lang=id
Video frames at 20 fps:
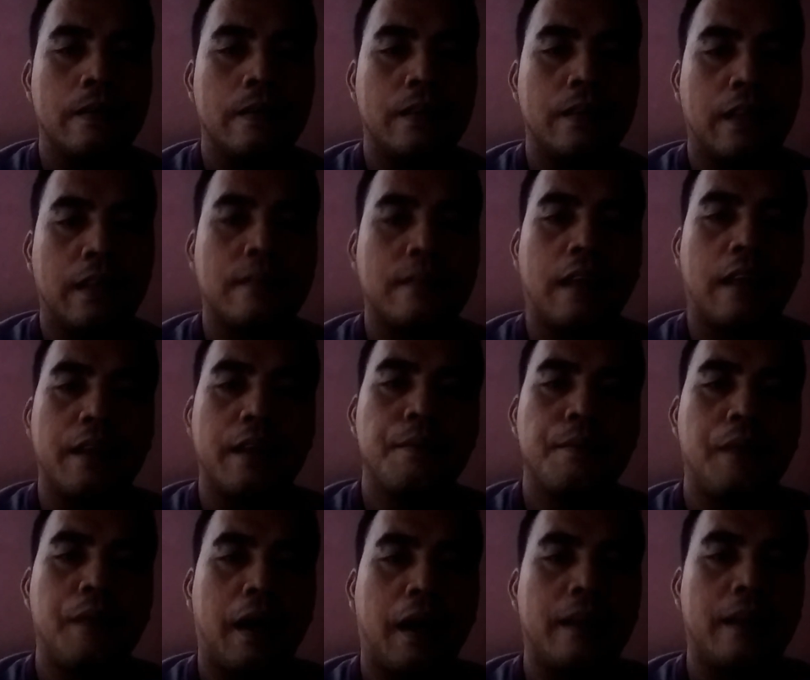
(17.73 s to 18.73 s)
dan salib
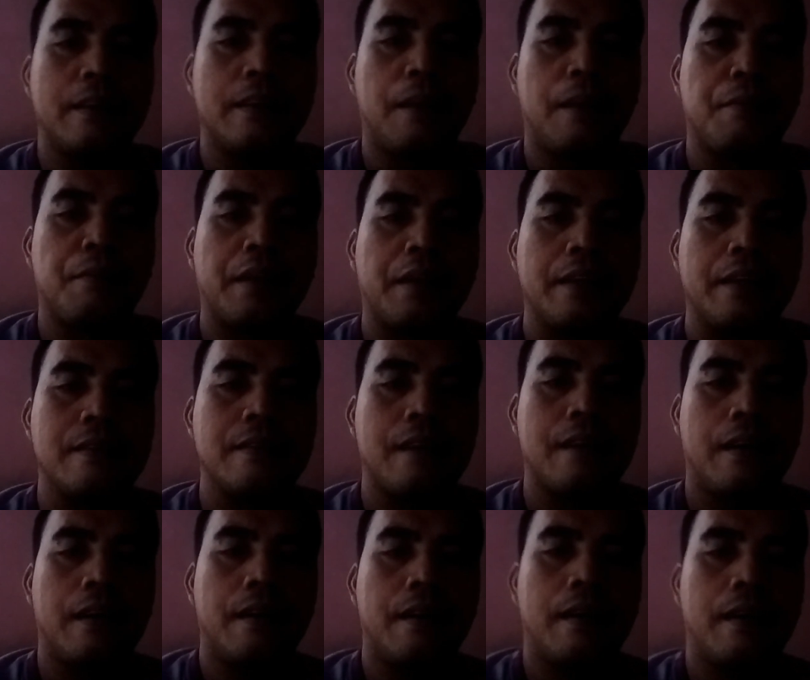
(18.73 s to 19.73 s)
yang ada di dalam
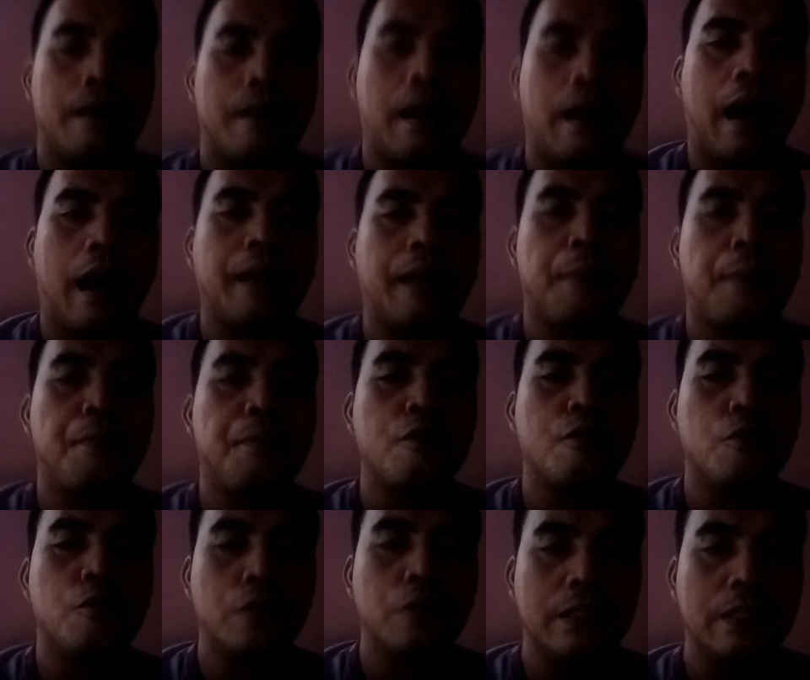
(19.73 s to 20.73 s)
gereja ada
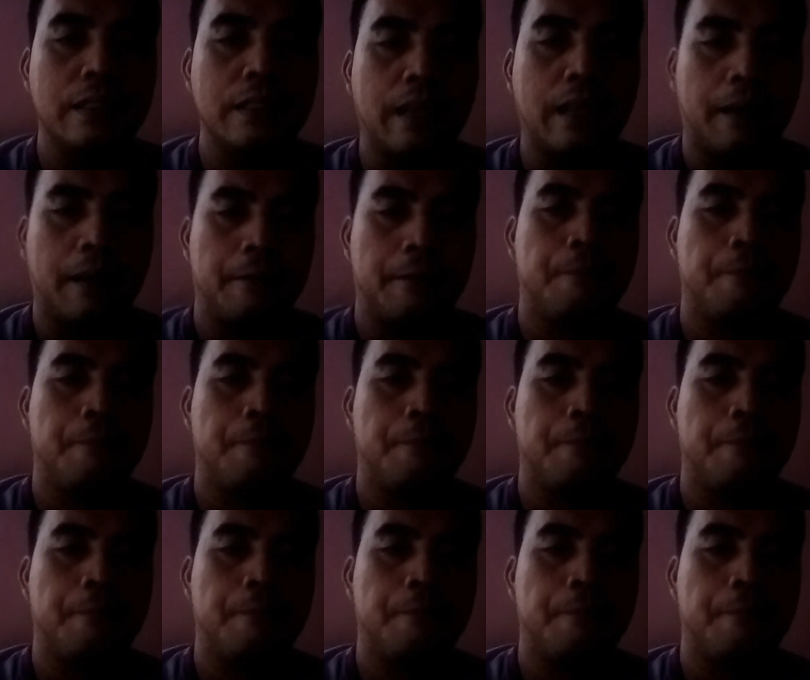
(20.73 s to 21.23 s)
penghuninya.